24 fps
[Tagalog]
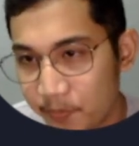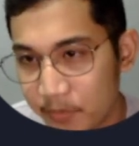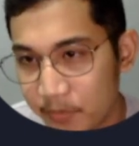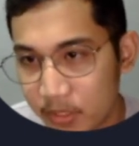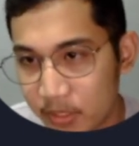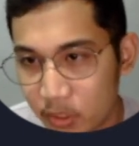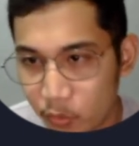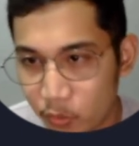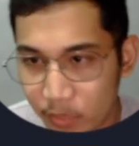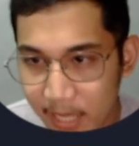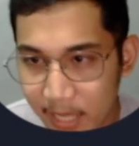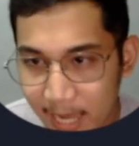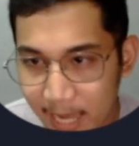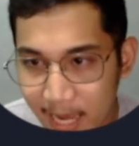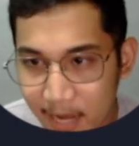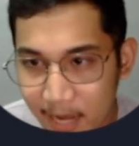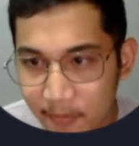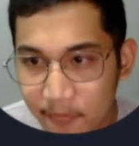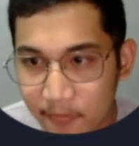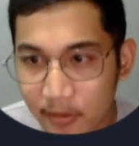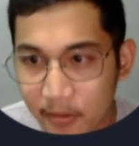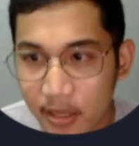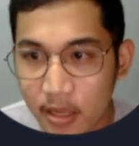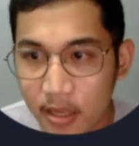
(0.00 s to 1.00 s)
So we
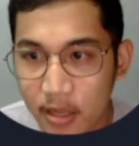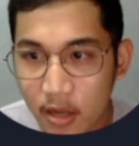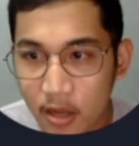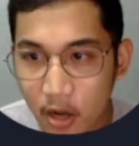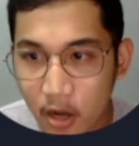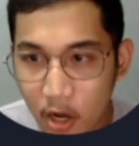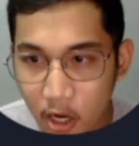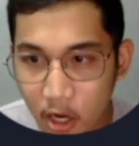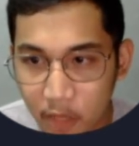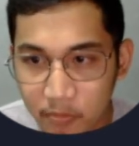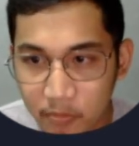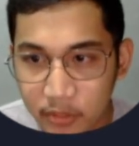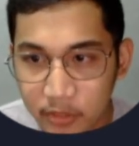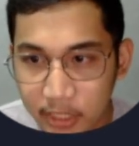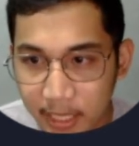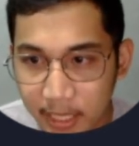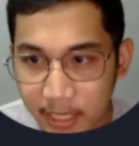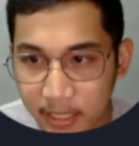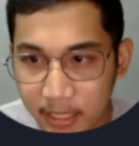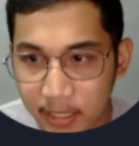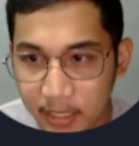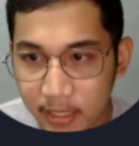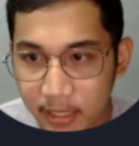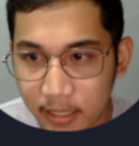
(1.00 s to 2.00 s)
have
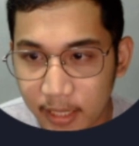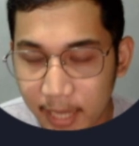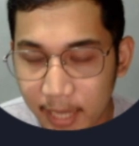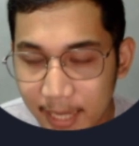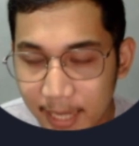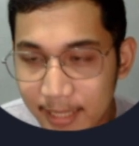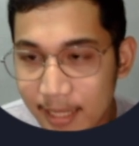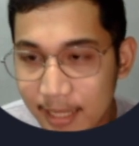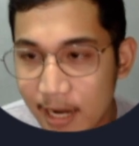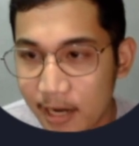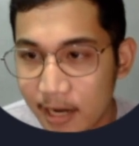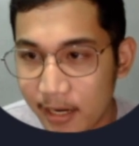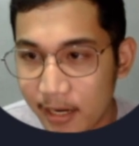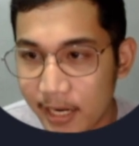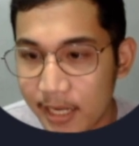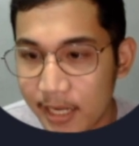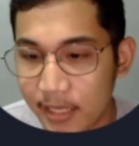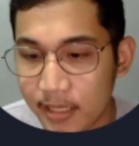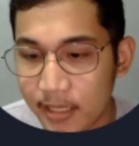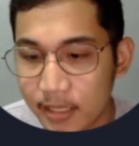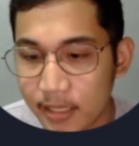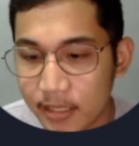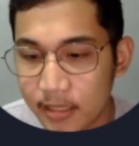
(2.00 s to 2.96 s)
object and array.